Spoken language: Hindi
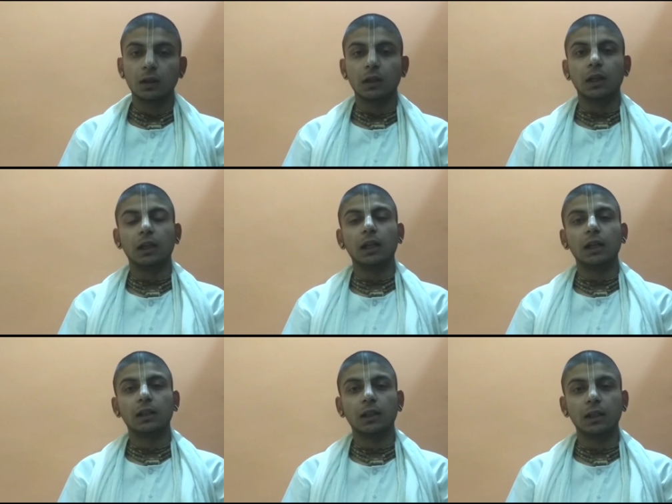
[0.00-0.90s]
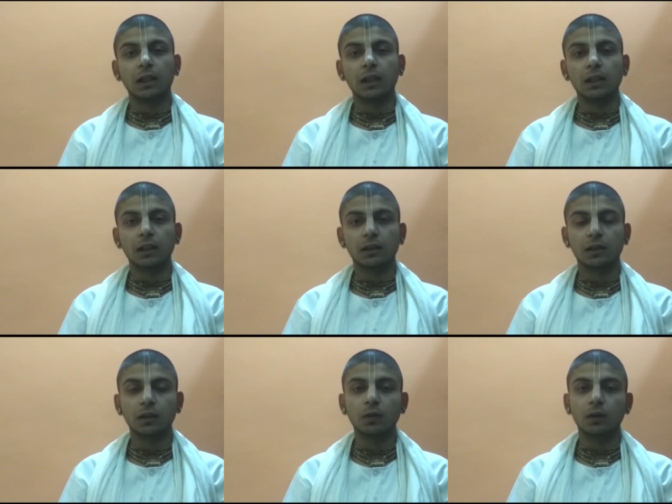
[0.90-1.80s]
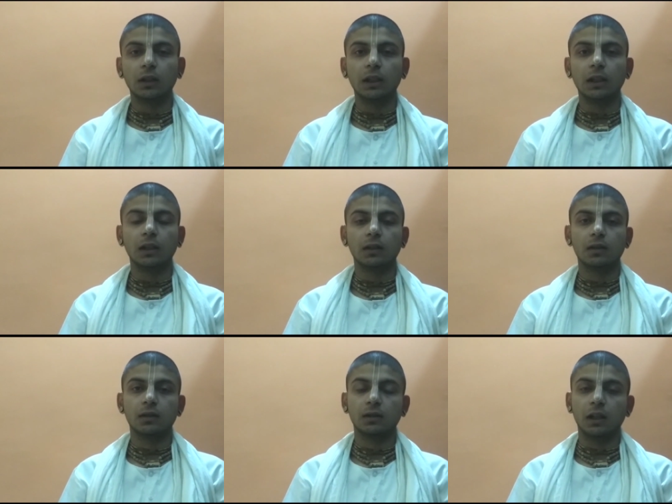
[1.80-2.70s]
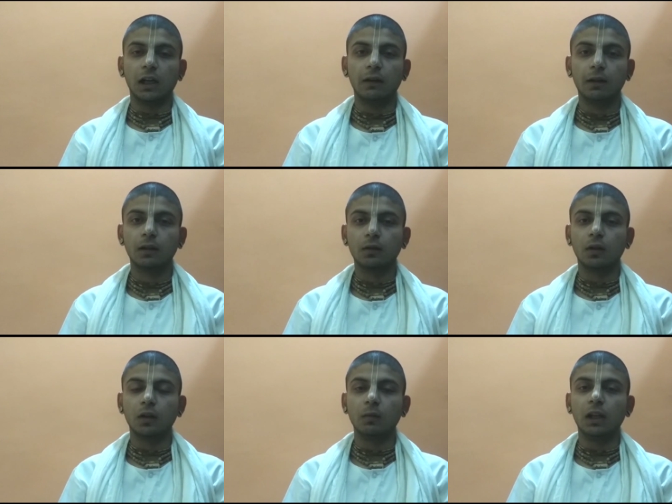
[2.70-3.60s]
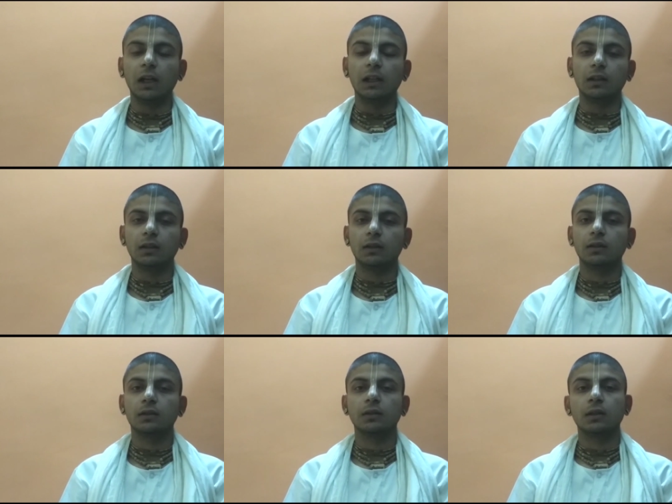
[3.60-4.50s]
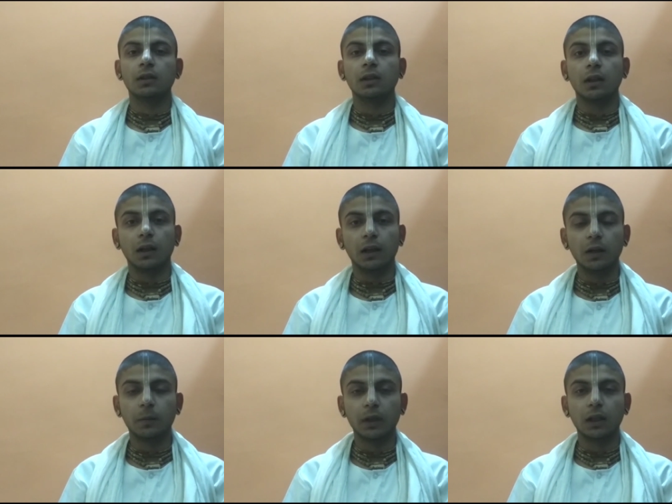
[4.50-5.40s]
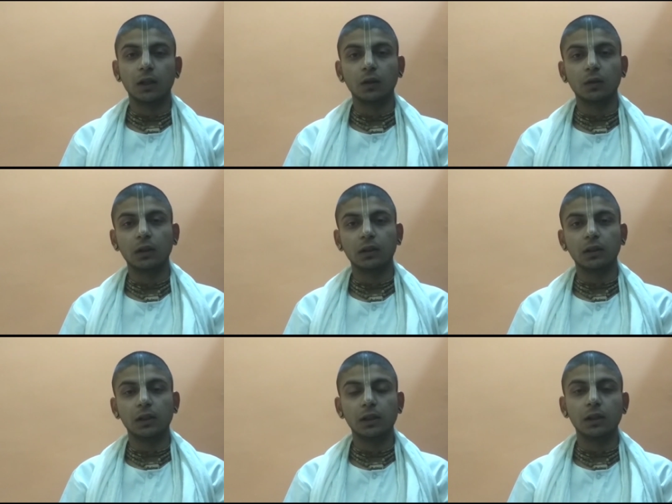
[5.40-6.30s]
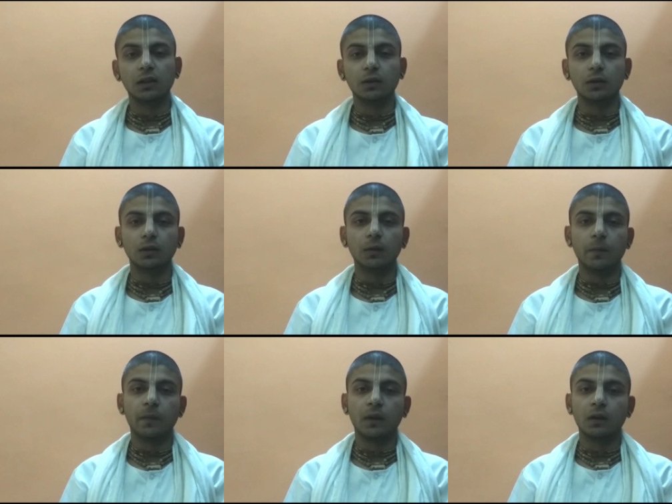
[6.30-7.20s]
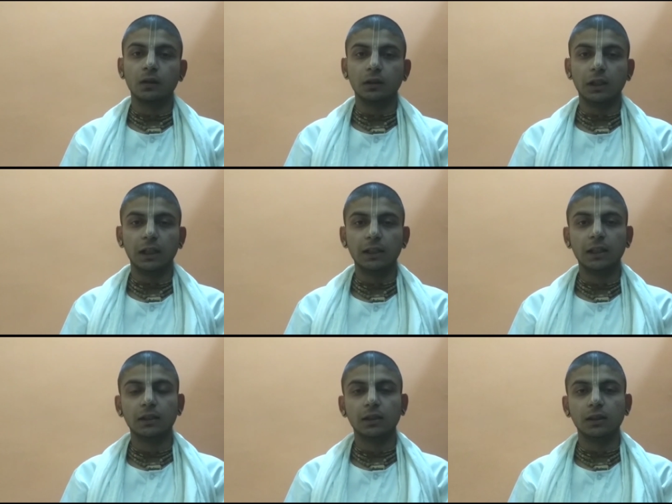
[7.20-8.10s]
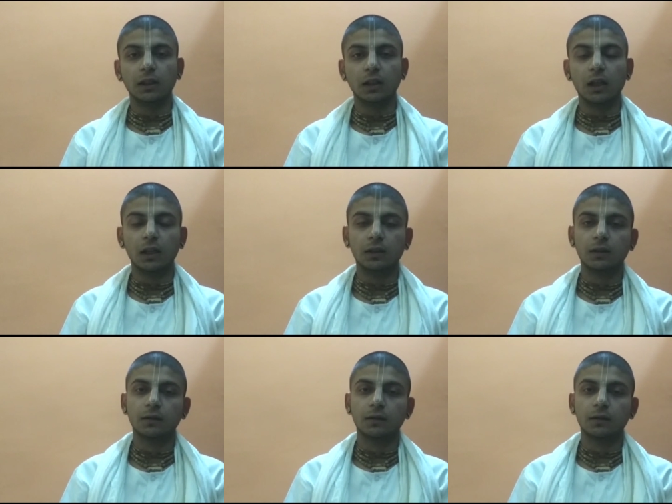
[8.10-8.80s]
घटा छटा नक्श कुठ सावर गौर बिलास घन प्रगटियो रसरीति को जय जय श्री हरिदास